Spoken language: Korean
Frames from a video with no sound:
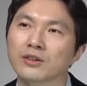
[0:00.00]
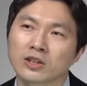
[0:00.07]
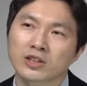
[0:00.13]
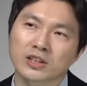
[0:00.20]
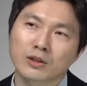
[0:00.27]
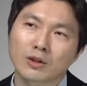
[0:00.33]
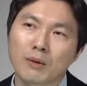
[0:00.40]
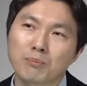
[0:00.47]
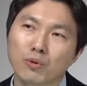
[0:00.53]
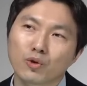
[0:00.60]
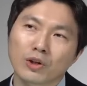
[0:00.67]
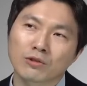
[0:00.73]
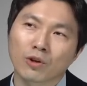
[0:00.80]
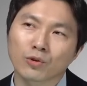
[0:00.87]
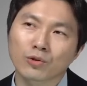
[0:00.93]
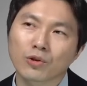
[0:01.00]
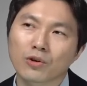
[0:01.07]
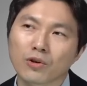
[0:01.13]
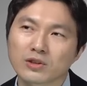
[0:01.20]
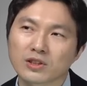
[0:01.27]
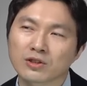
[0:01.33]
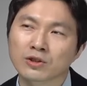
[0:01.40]
집값보다 더
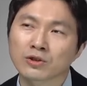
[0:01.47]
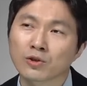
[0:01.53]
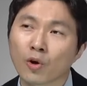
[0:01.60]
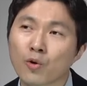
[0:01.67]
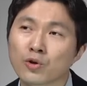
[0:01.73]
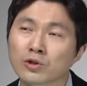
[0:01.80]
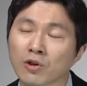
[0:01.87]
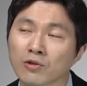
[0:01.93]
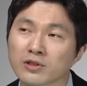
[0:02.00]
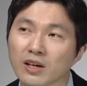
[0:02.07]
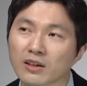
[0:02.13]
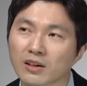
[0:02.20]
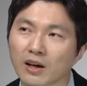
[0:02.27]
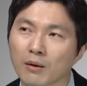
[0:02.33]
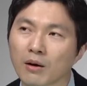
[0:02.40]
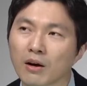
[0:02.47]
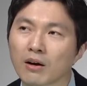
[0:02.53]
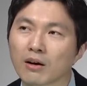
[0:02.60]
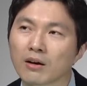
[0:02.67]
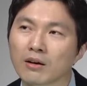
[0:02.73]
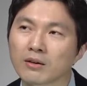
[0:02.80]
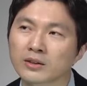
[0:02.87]
떨어지는 서울 전세가,
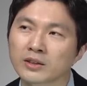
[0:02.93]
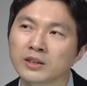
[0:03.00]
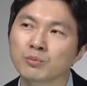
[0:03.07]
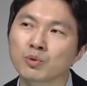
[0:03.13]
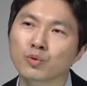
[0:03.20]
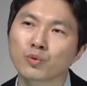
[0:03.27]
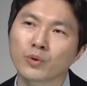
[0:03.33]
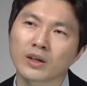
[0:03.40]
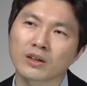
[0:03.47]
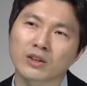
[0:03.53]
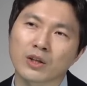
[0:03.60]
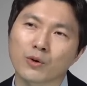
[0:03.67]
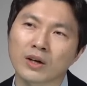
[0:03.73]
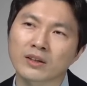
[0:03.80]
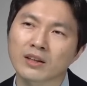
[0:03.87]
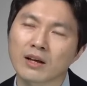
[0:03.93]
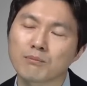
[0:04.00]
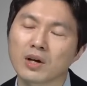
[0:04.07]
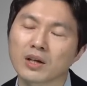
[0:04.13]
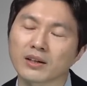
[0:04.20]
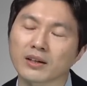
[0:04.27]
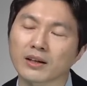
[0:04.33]
금융위기 때와
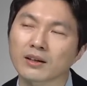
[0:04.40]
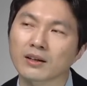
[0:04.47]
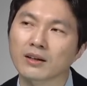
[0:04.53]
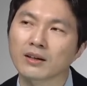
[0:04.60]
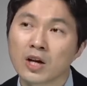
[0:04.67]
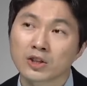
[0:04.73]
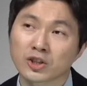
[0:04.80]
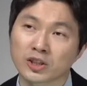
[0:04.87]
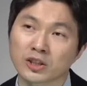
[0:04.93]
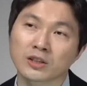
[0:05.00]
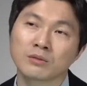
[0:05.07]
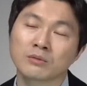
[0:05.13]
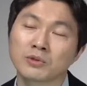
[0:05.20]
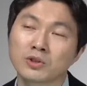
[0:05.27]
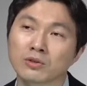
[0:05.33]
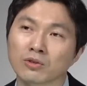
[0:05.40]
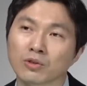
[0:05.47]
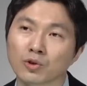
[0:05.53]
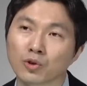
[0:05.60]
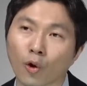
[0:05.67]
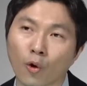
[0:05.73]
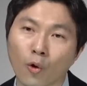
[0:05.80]
딴판이네. 지금은
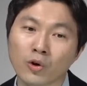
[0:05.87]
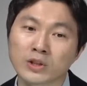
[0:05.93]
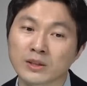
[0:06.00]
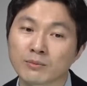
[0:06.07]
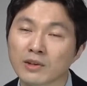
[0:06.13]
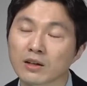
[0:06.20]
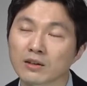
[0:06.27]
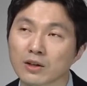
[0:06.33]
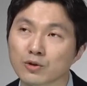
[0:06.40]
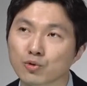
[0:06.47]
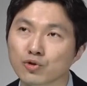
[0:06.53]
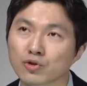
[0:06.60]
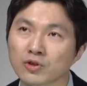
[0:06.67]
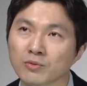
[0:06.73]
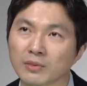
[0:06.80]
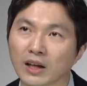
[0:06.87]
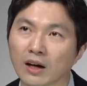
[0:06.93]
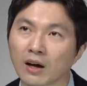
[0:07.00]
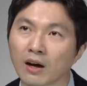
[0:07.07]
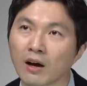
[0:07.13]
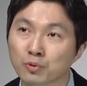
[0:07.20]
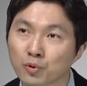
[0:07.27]
더 심각한
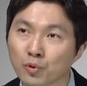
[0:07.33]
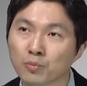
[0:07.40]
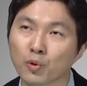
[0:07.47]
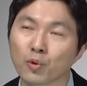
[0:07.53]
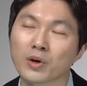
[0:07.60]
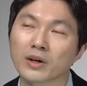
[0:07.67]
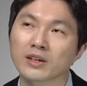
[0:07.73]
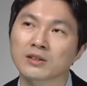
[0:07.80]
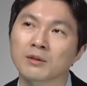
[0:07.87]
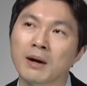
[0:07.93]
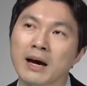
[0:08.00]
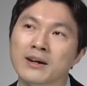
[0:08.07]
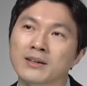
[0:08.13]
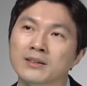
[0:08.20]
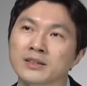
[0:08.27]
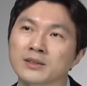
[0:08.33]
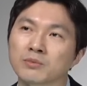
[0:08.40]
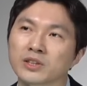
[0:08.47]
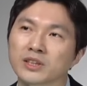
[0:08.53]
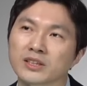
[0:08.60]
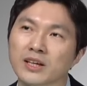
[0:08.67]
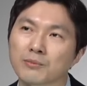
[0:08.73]
수준입니다. 조금 요약해서
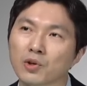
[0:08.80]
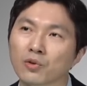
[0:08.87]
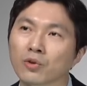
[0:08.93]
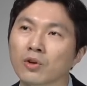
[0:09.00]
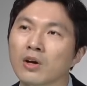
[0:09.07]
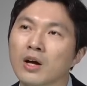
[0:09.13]
말씀드리자면